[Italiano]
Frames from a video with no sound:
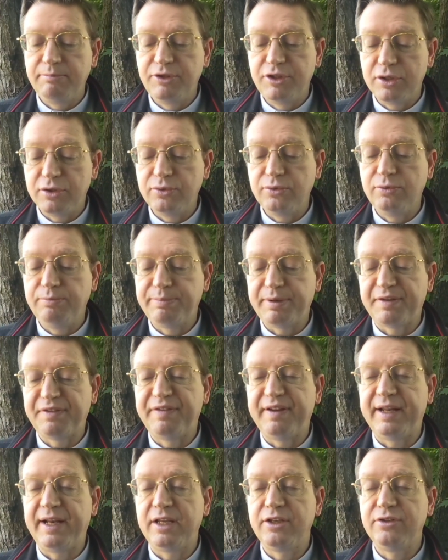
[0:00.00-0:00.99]
Gesù per
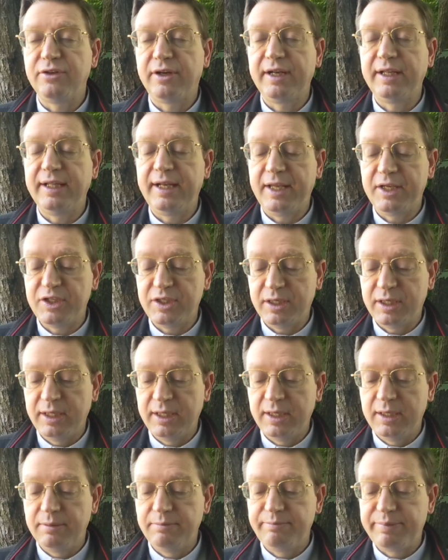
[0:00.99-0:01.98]
fare ciò che la legge
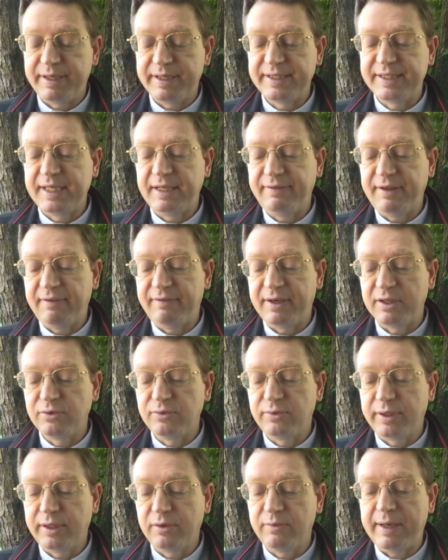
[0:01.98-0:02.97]
prescriveva a
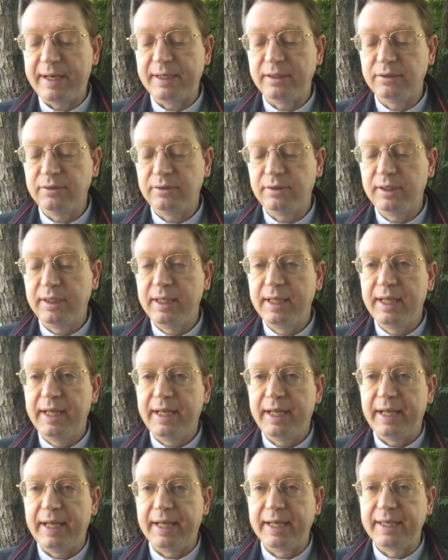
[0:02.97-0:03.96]
suo riguardo,
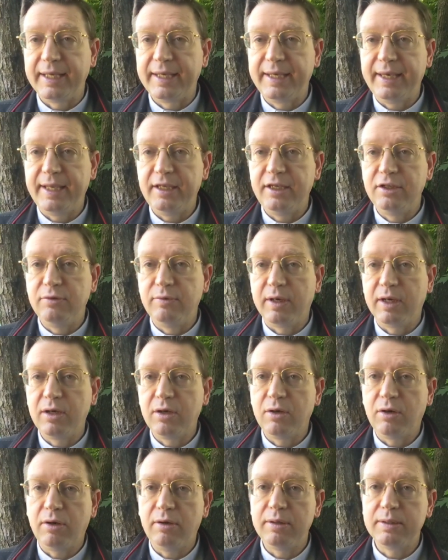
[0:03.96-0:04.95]
anch'egli lo
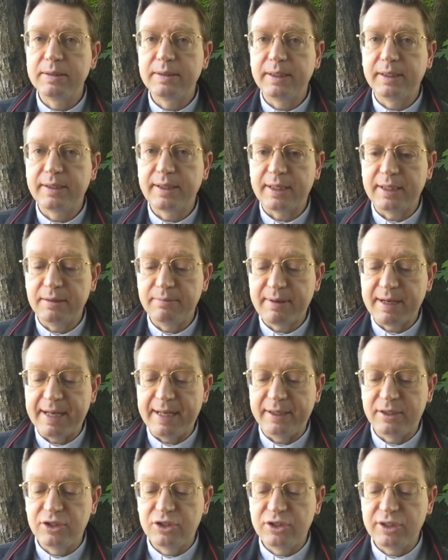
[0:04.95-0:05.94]
accolse tra le
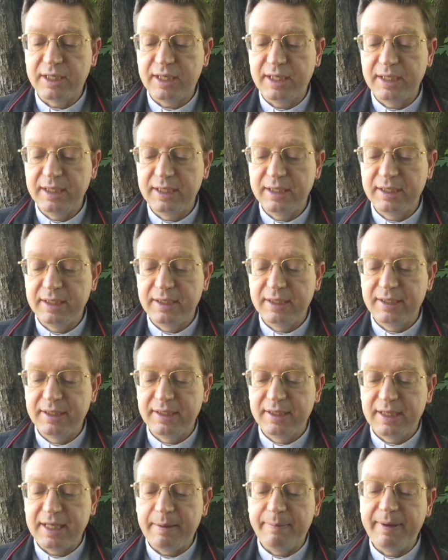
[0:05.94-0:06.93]
braccia
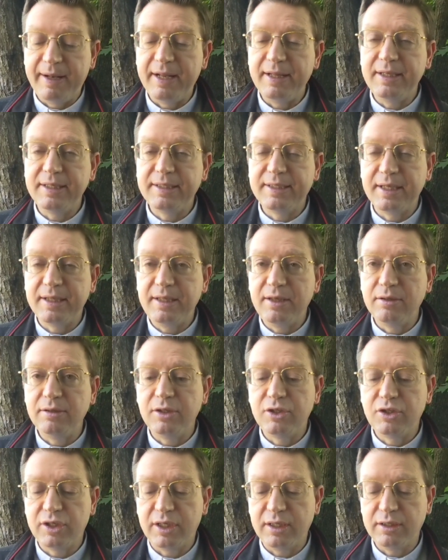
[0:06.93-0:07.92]
e benedisse Dio
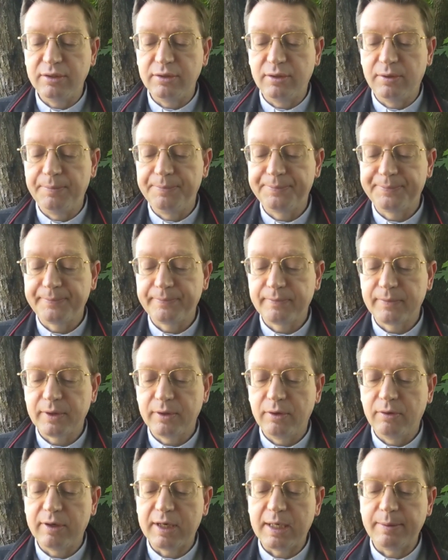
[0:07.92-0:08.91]
dicendo,
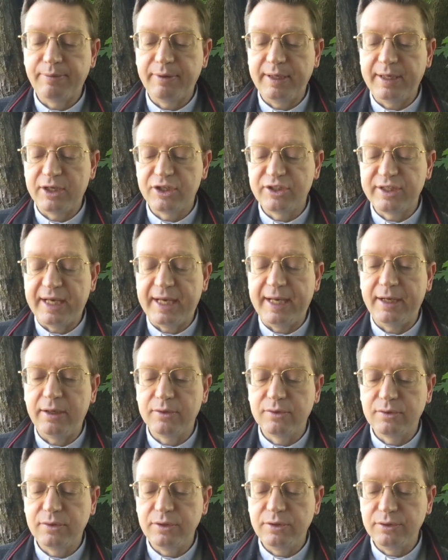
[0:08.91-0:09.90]
ora puoi lasciare, o
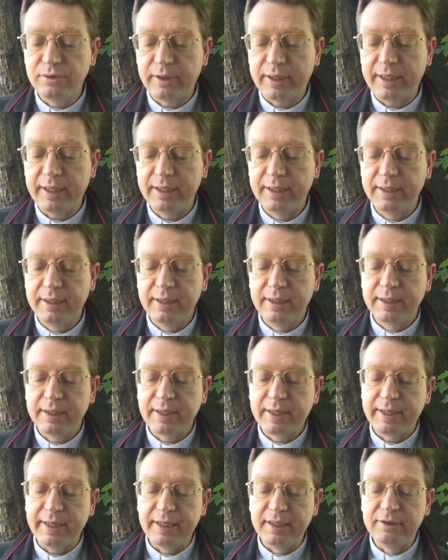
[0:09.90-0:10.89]
oh Signore,
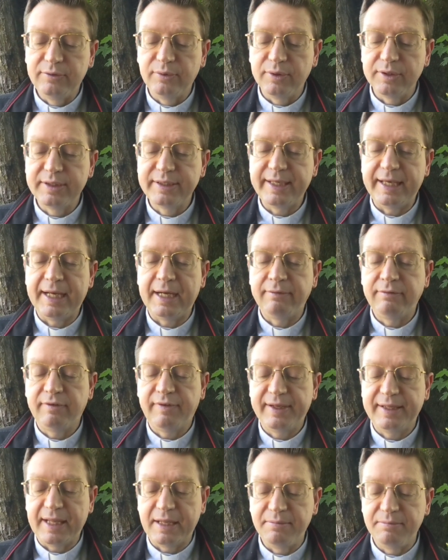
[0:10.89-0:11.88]
che il tuo servo
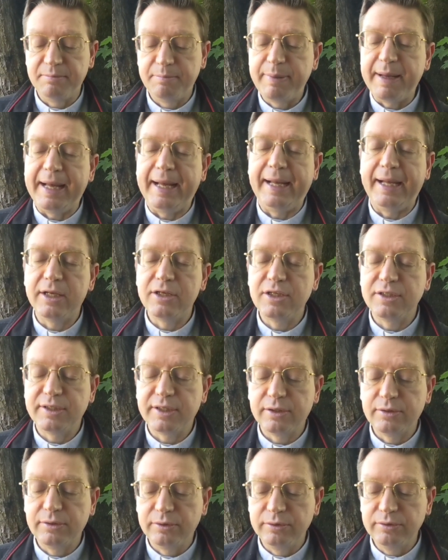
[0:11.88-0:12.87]
vada in pace
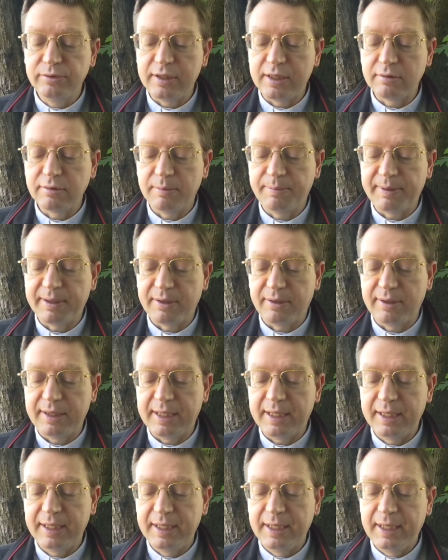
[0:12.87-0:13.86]
secondo la tua
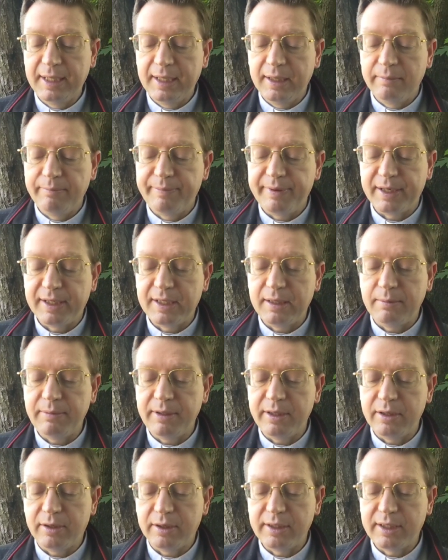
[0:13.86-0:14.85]
parola, perché i
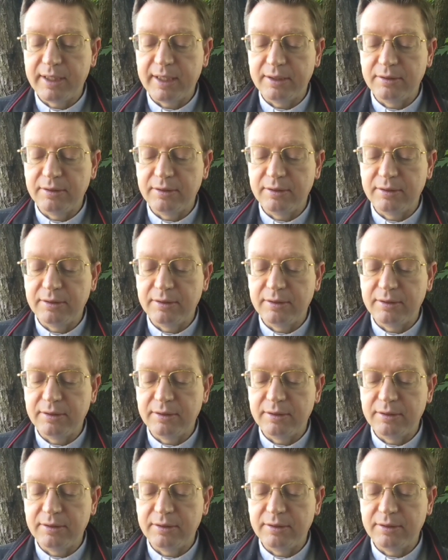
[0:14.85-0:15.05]
miei occhi